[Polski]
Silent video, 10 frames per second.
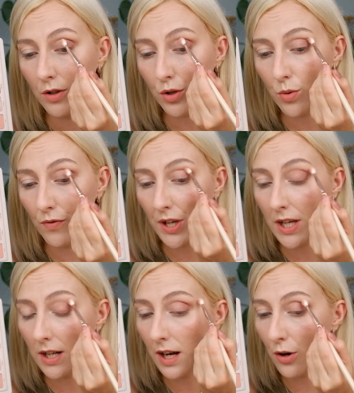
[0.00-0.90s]
Dosłownie
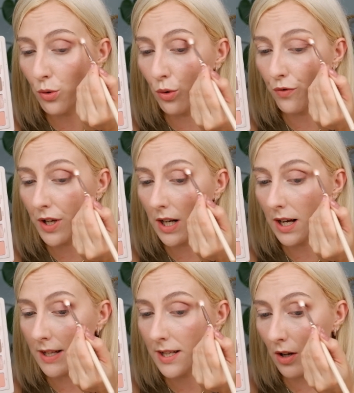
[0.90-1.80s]
kilka ruchów,
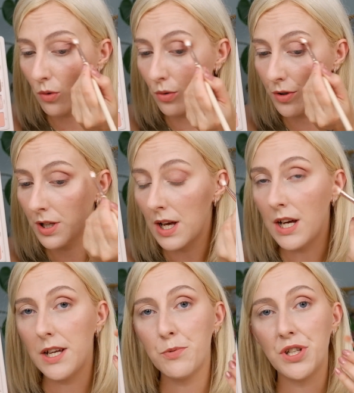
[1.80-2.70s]
kilka sekund
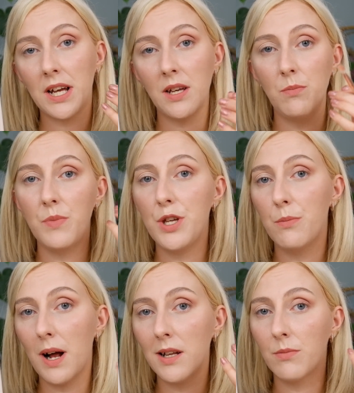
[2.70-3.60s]
i przy takim
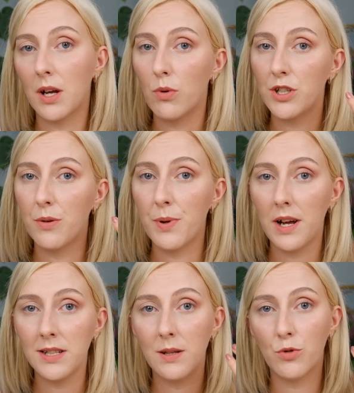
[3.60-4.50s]
minimalnym nakładzie
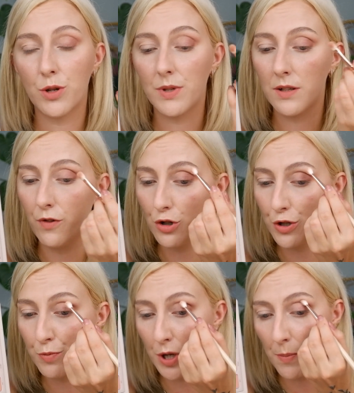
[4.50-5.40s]
pracy możemy
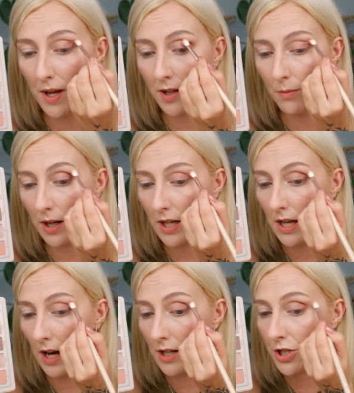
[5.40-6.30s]
stworzyć przepiękny
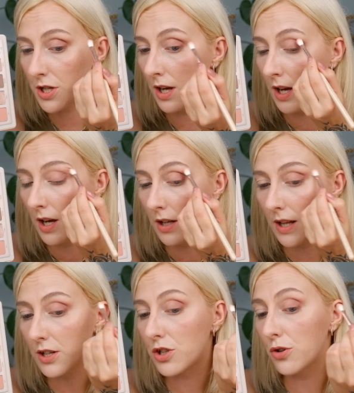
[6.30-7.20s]
makijaż,
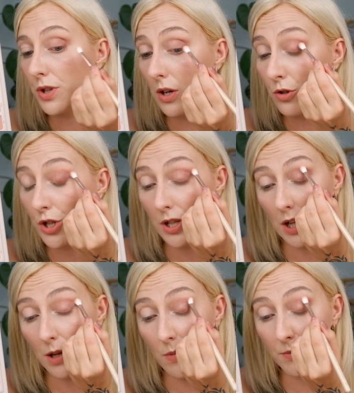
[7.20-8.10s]
Także do tego
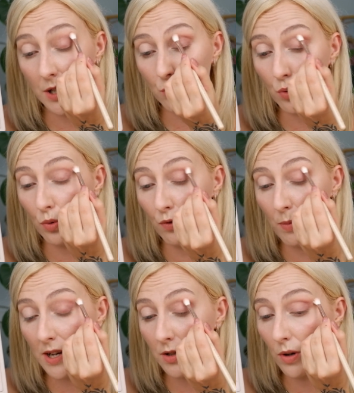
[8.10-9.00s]
cienia nie mam
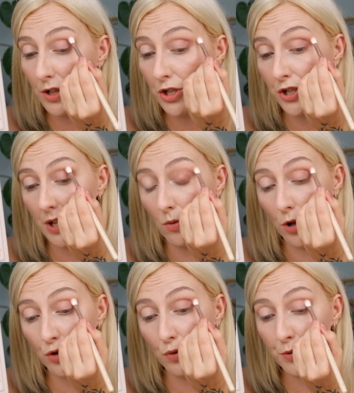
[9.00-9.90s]
zarzutów, bardzo ładnie się
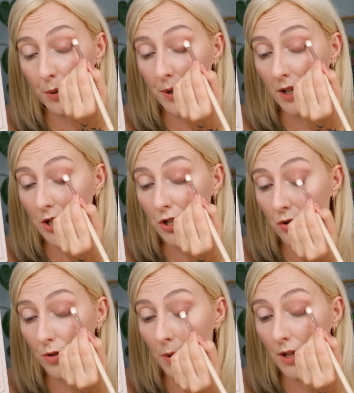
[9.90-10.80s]
nałożył, przepięknie
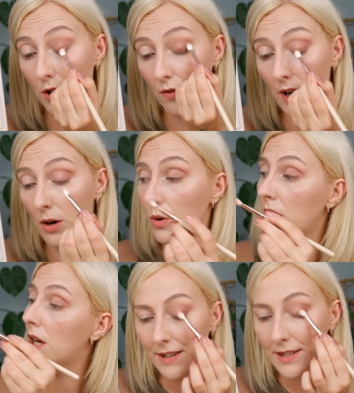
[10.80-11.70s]
się rozblendował
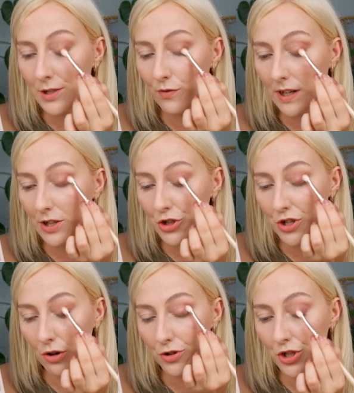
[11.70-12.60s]
i jest to
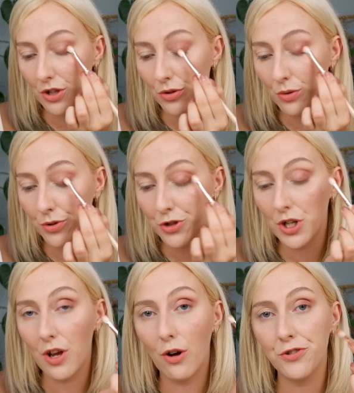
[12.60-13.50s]
faktycznie odcień nude,
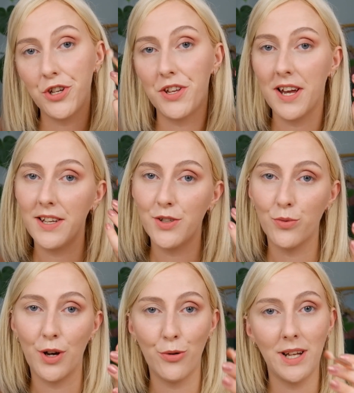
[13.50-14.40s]
czyli odcień jaki
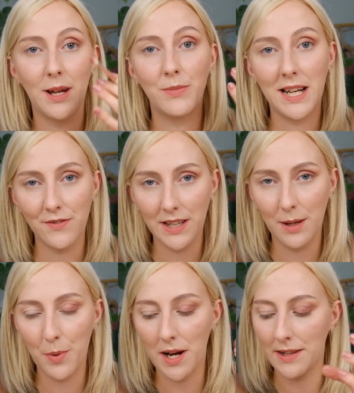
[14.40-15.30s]
sugeruje nam nazwa
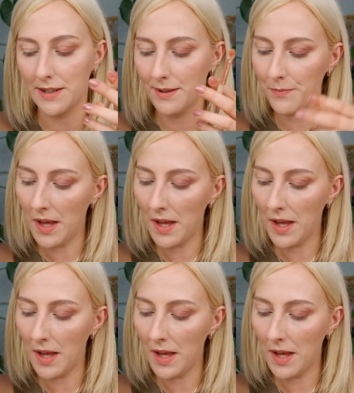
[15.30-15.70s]
tej palety.